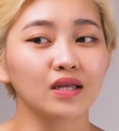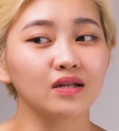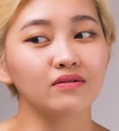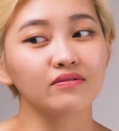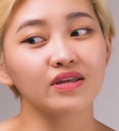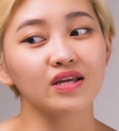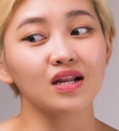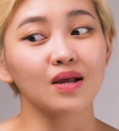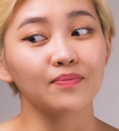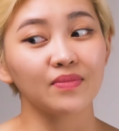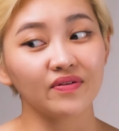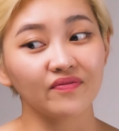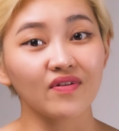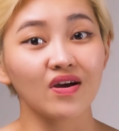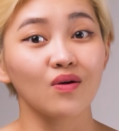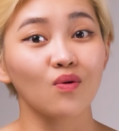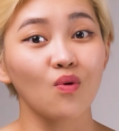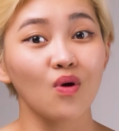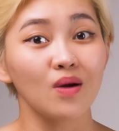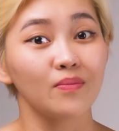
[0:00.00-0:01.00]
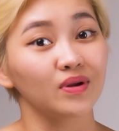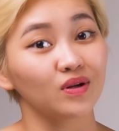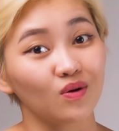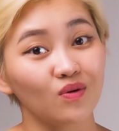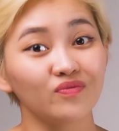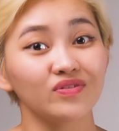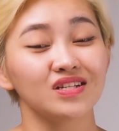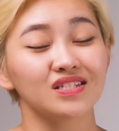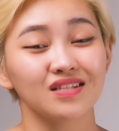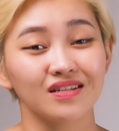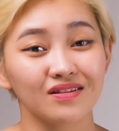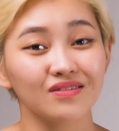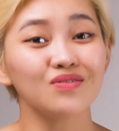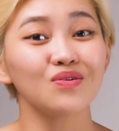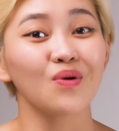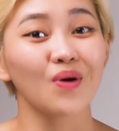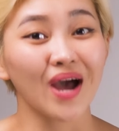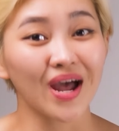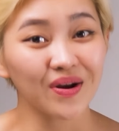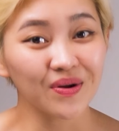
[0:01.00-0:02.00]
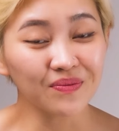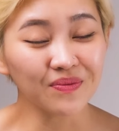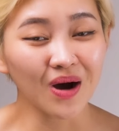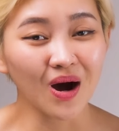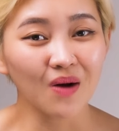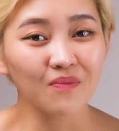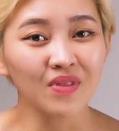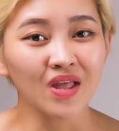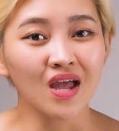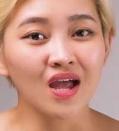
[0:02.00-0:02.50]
thì đương nhiên là mình về quê mình cũng phải xịt nước hoa đúng không